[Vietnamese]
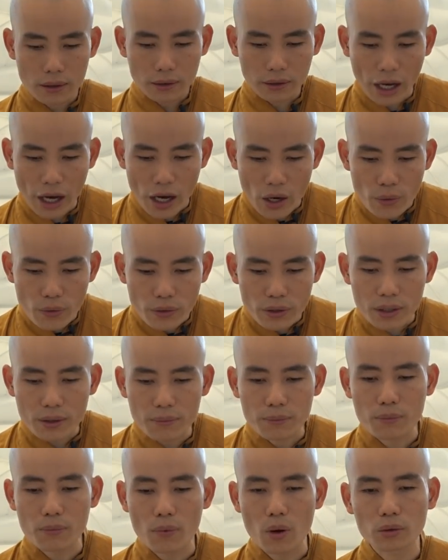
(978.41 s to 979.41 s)
Theo như
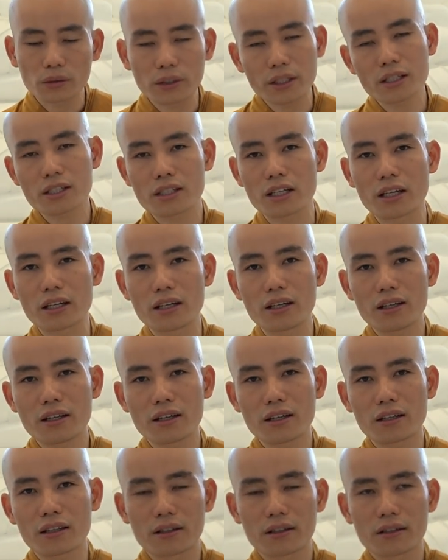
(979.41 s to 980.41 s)
một tiến sĩ
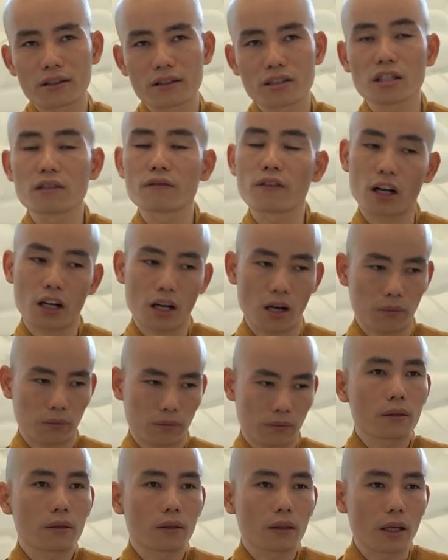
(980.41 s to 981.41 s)
sinh vật học
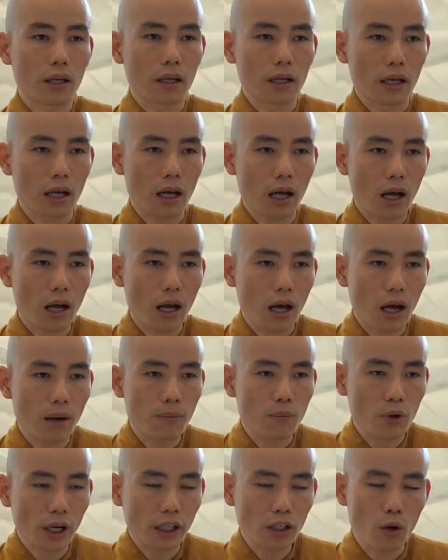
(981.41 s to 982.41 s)
thì
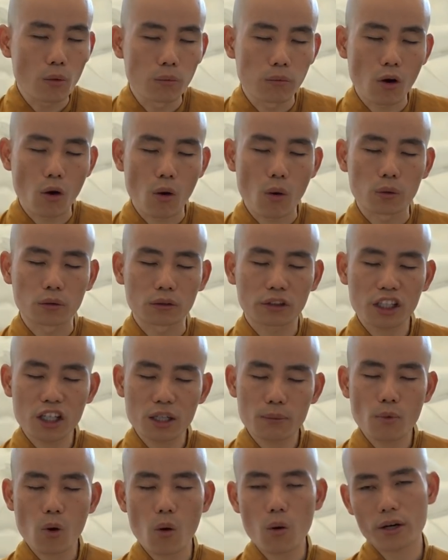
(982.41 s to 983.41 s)
ông một cách hùng hồn
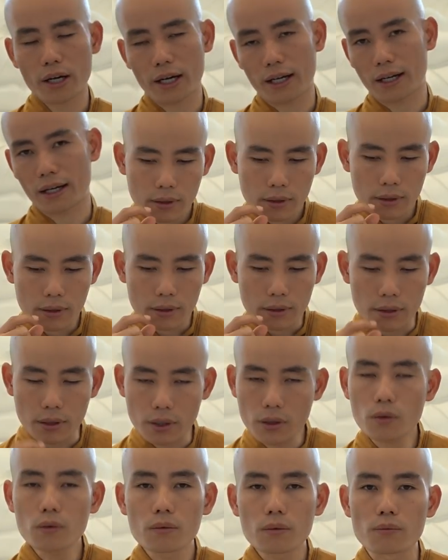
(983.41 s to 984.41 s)
tuyên bố rằng
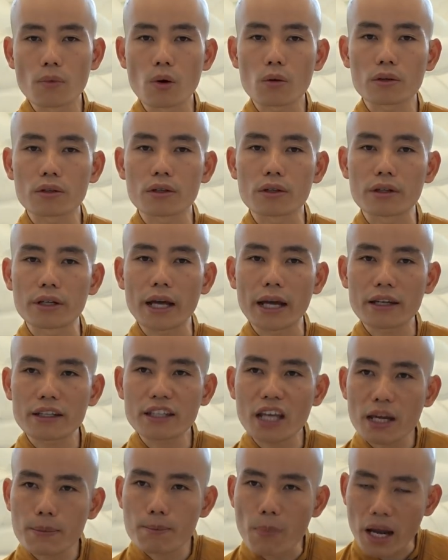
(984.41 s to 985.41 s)
nếu một người ăn
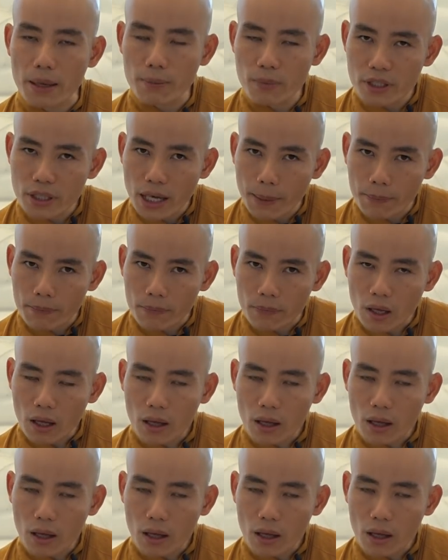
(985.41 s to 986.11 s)
chay bảy mươi năm